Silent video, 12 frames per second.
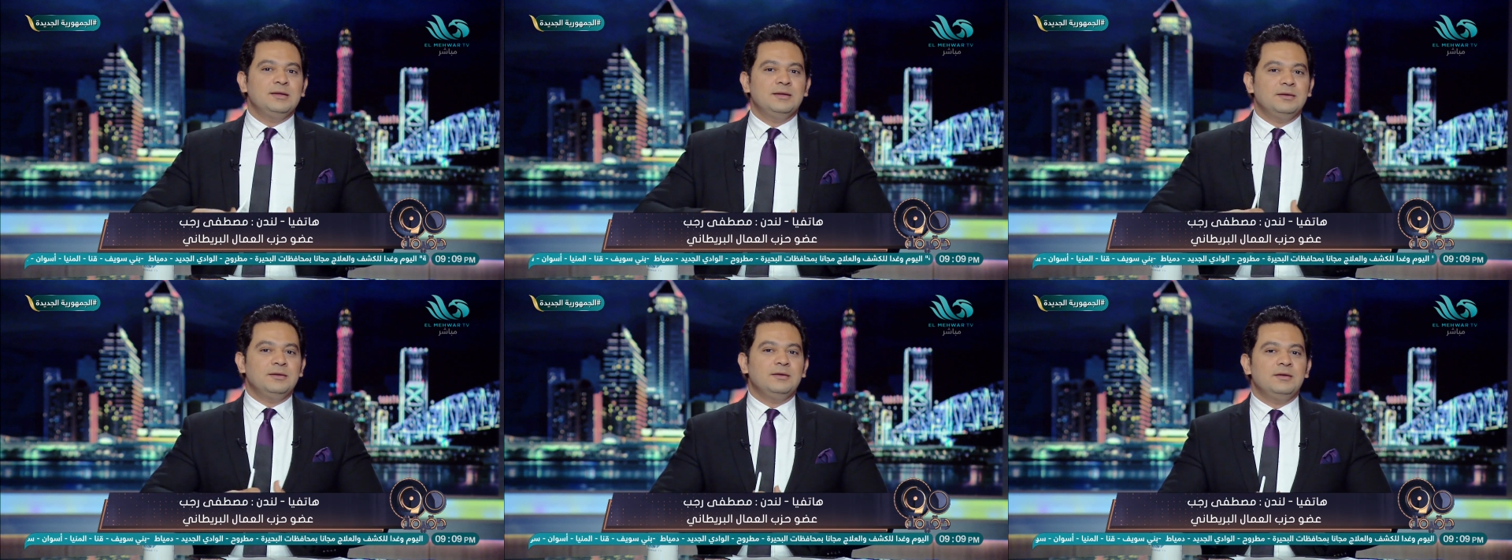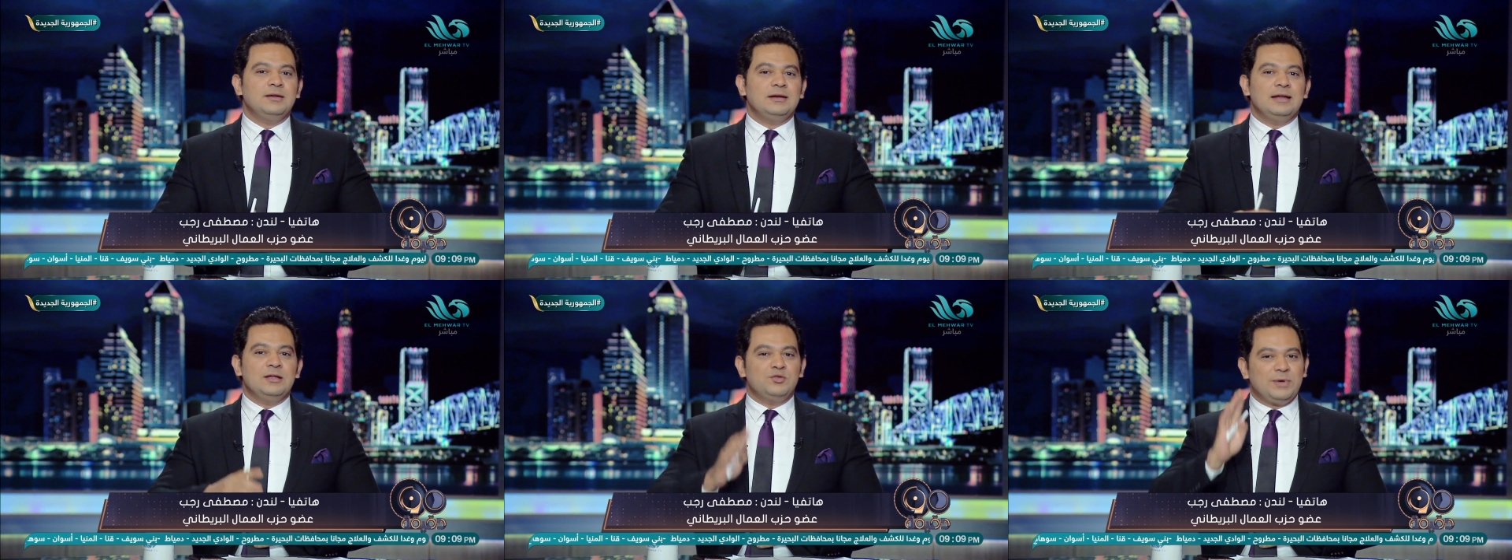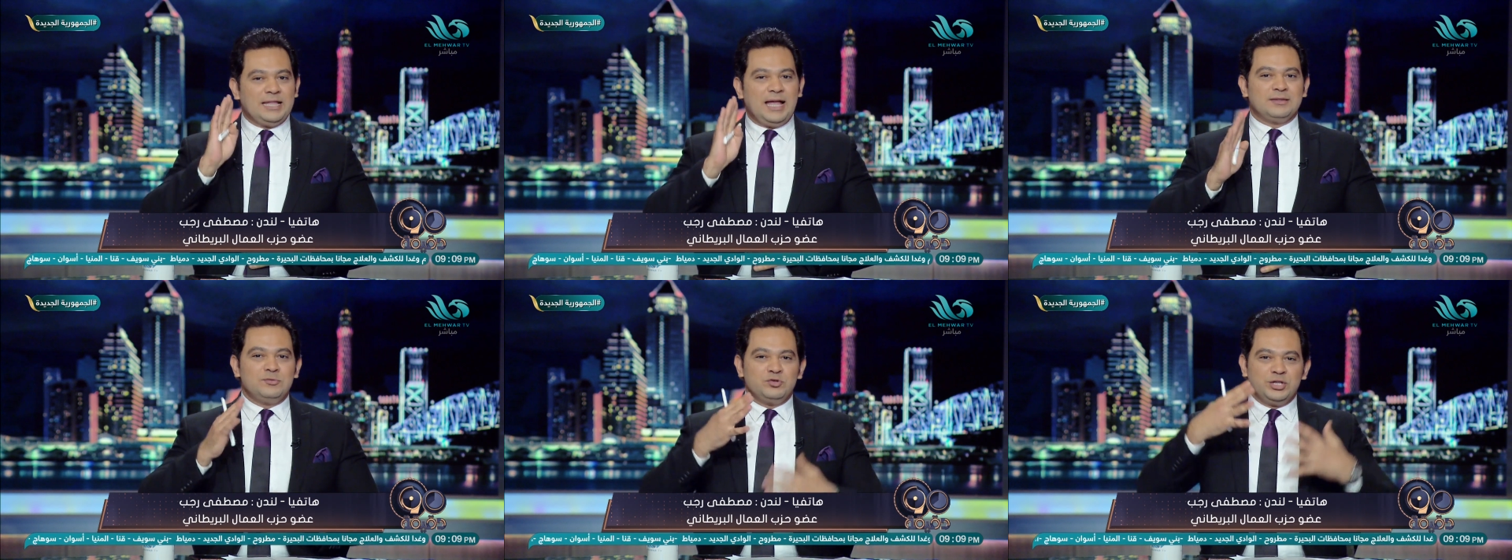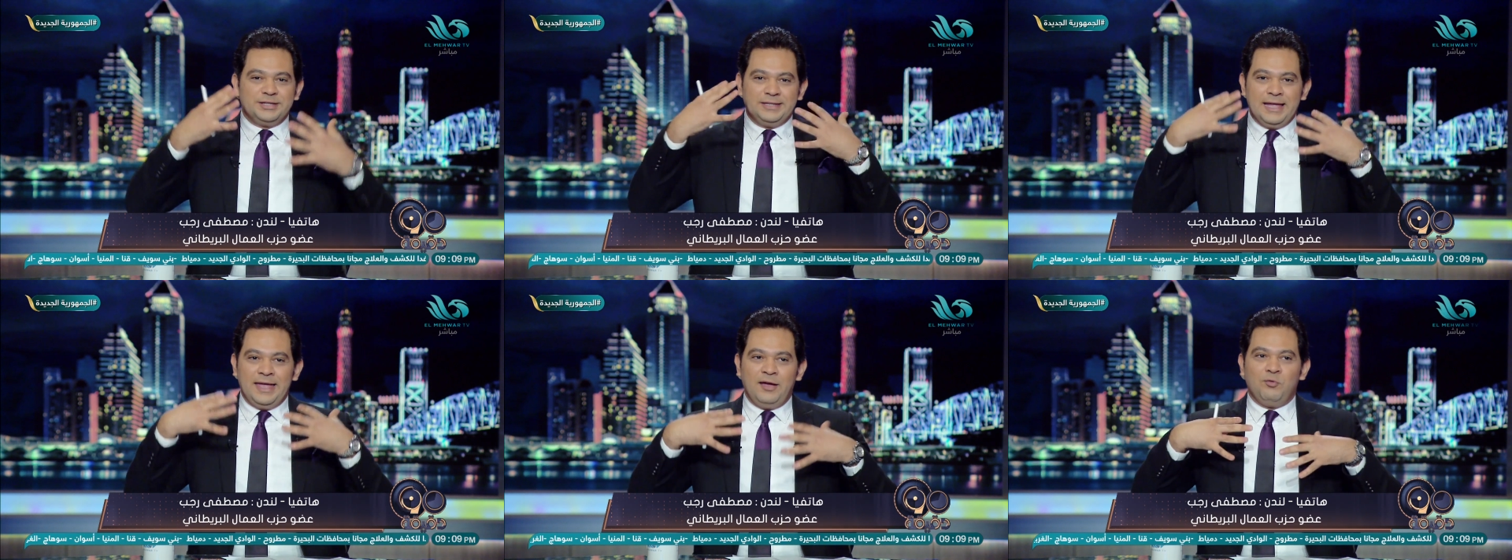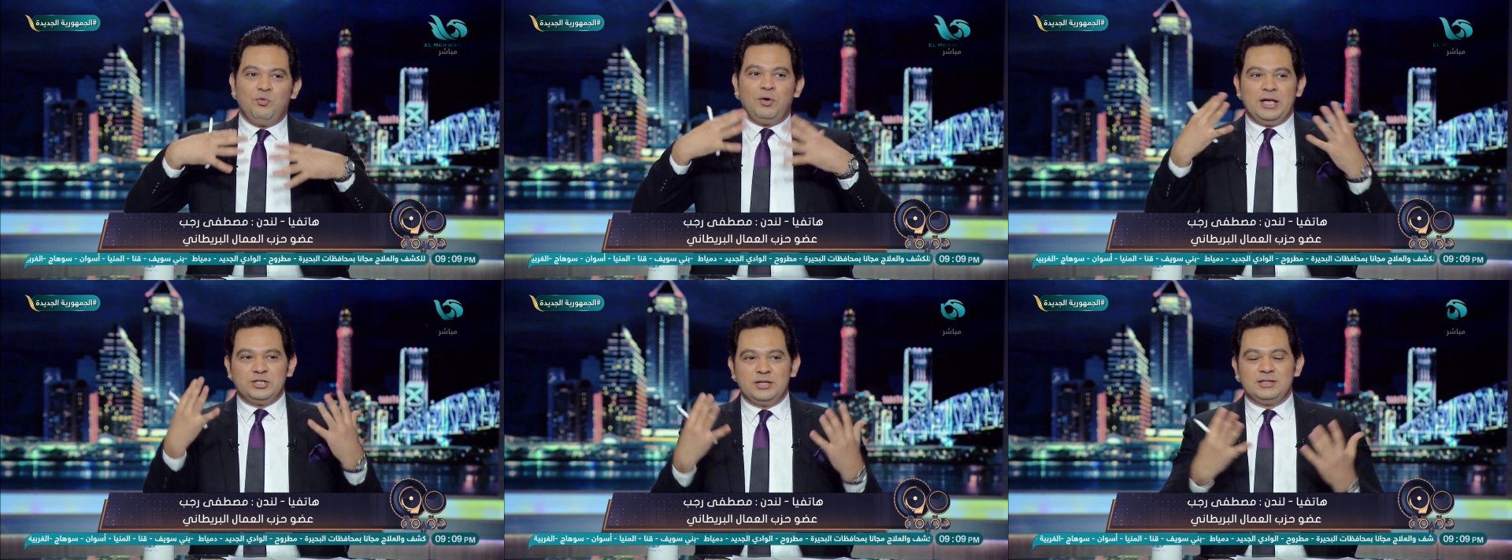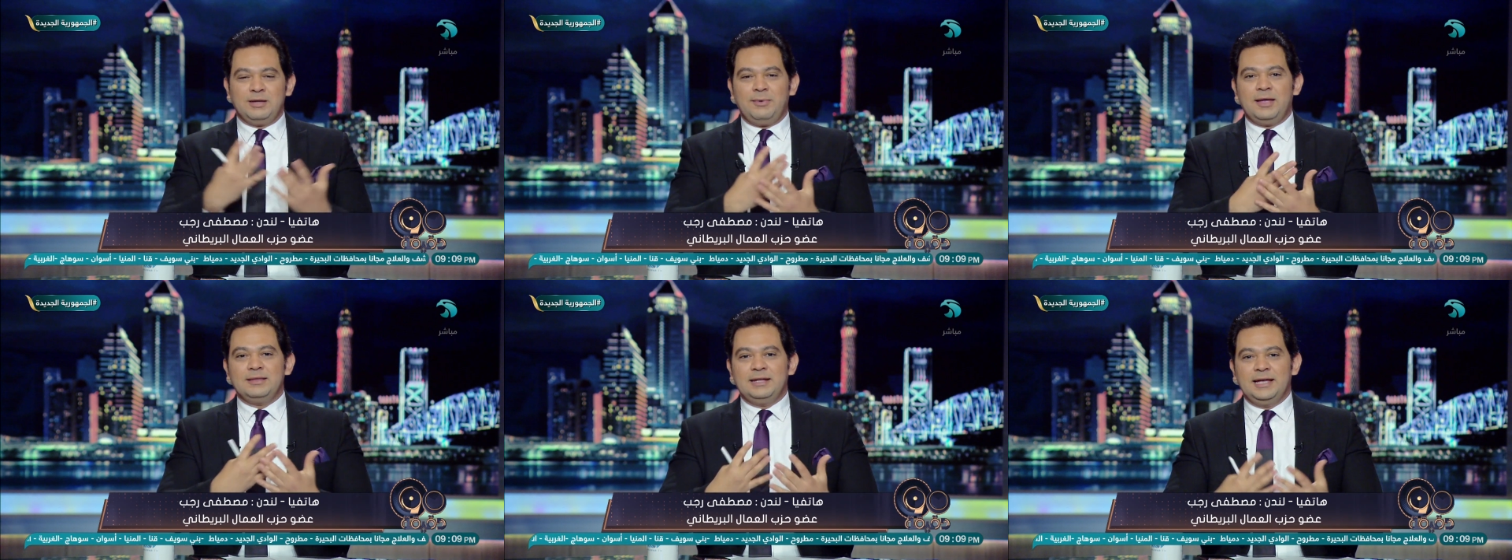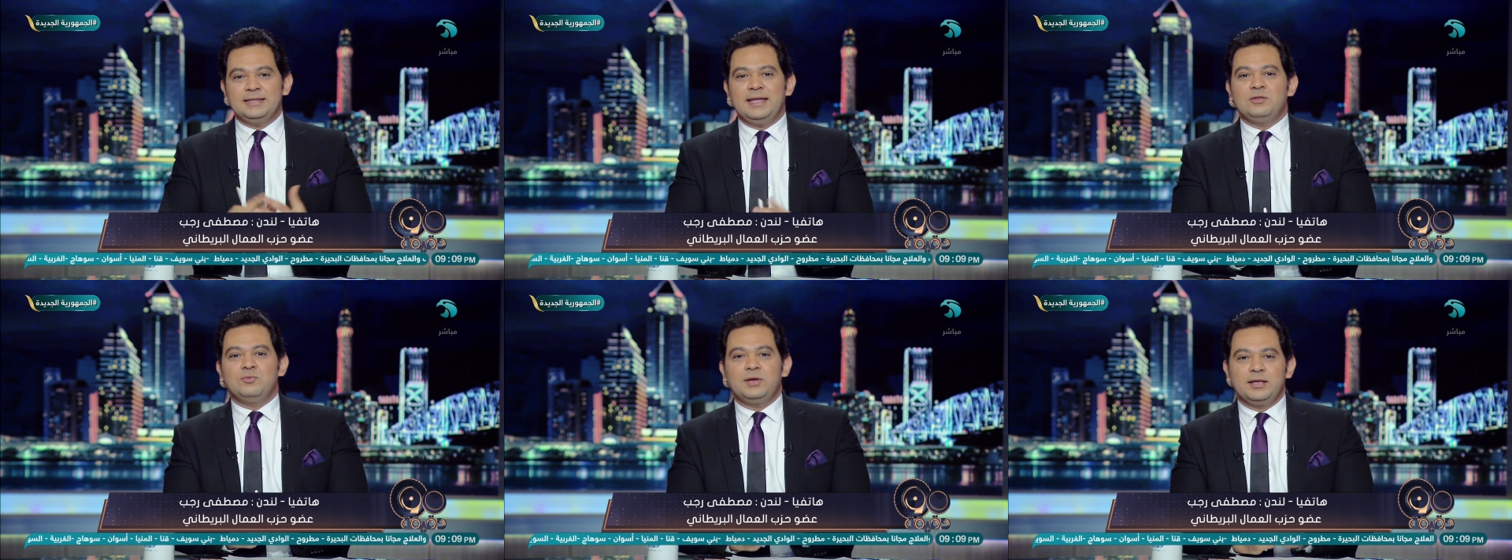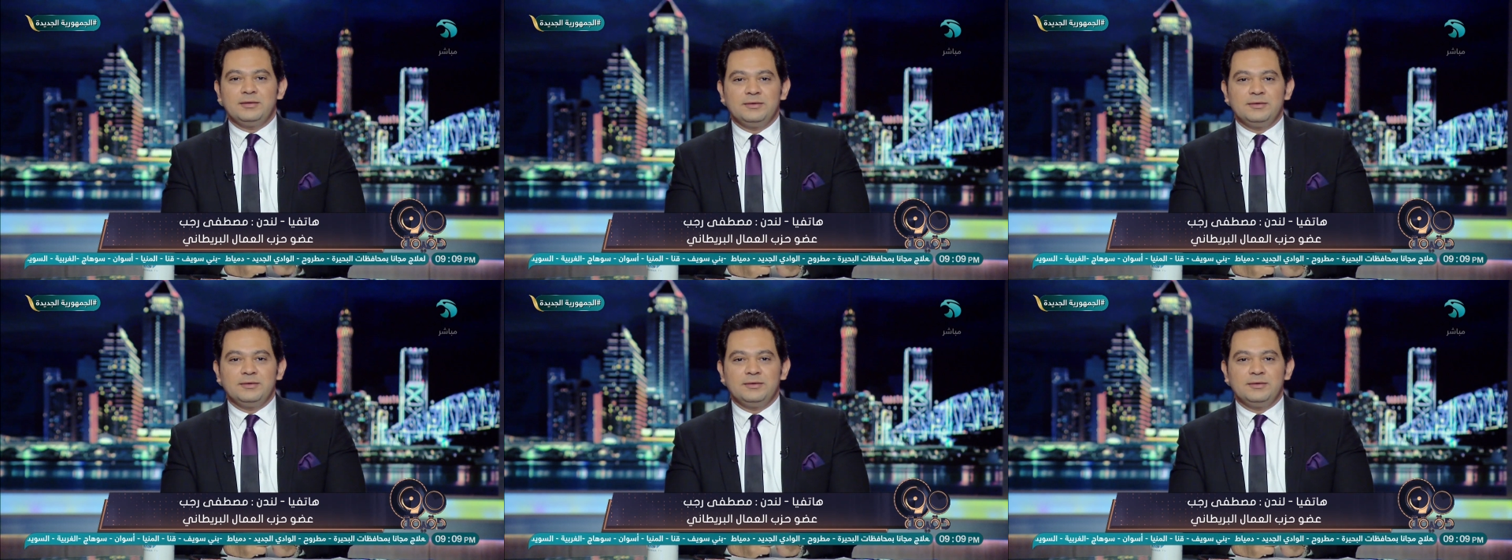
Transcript: اه لانه ما تحطلوش التاج وعشان طبعا الحداد وكده